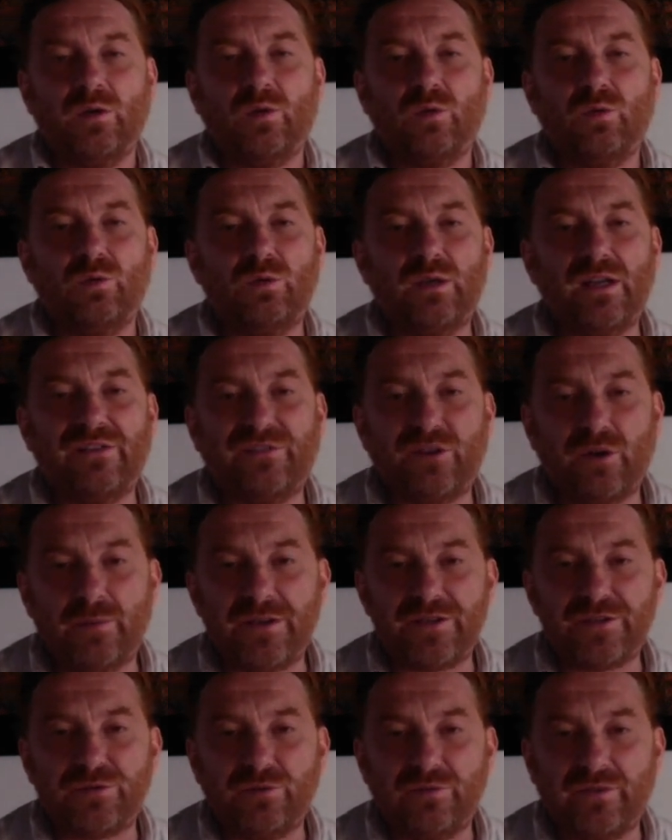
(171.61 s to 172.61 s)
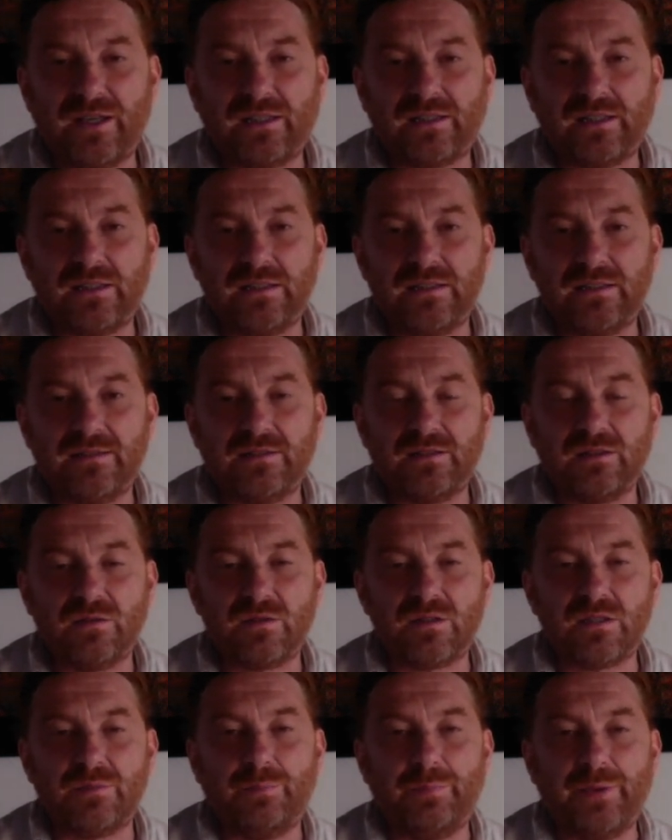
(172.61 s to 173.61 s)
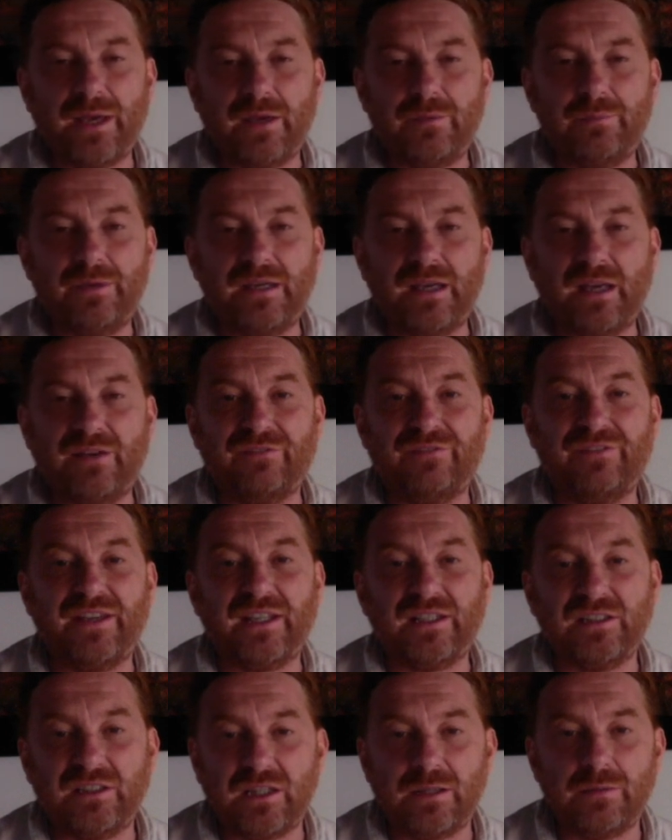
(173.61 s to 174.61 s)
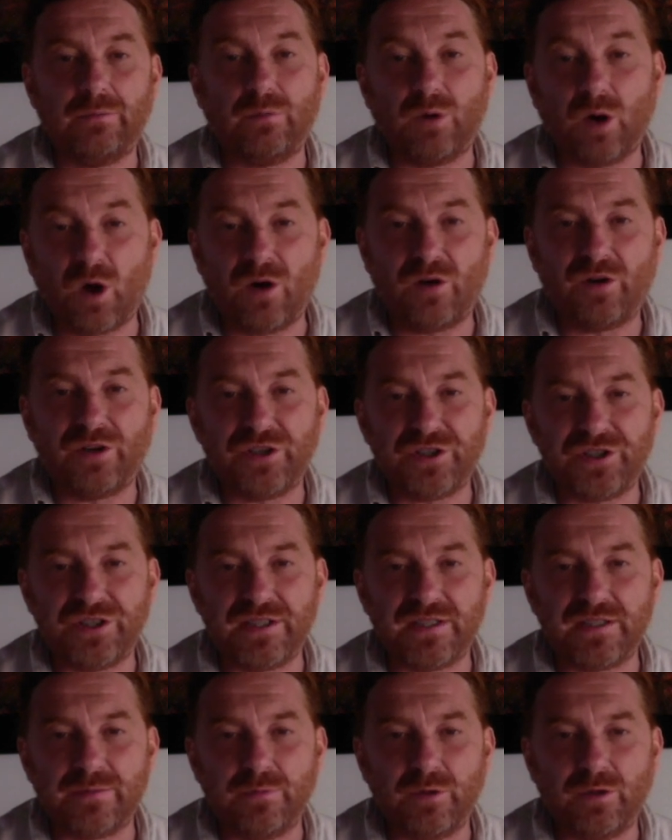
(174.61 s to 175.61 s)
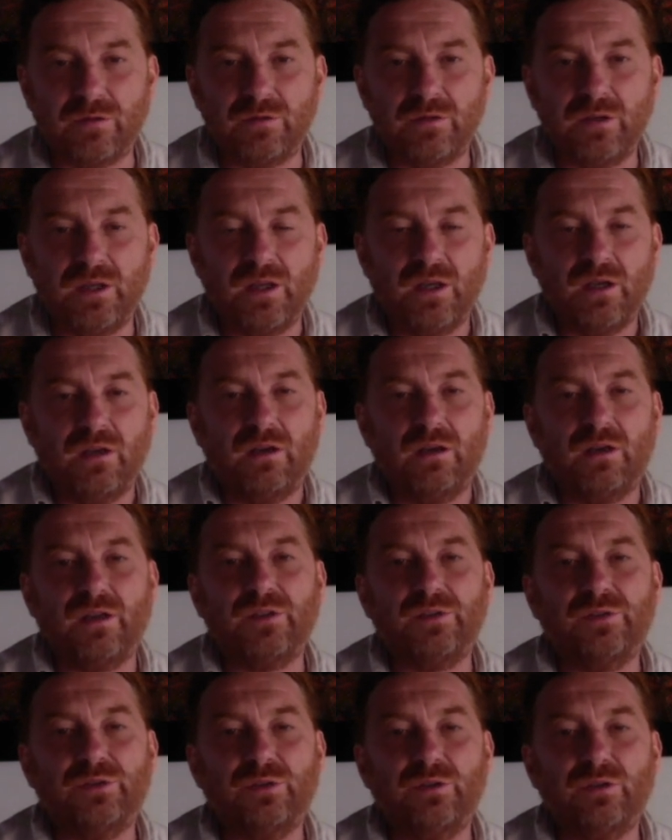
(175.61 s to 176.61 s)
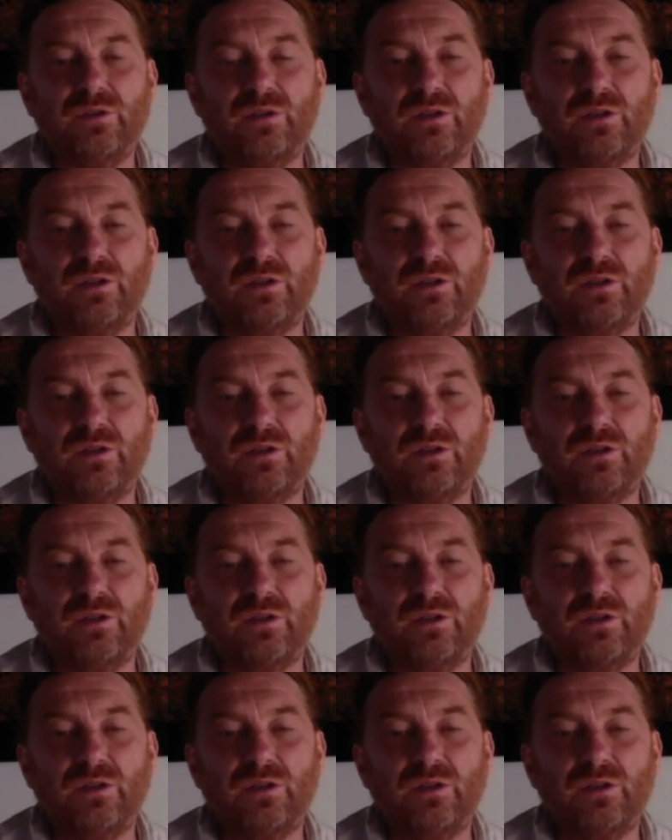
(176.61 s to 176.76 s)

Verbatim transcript: où la formation ouverte à distance permet un véritable enrichissement de,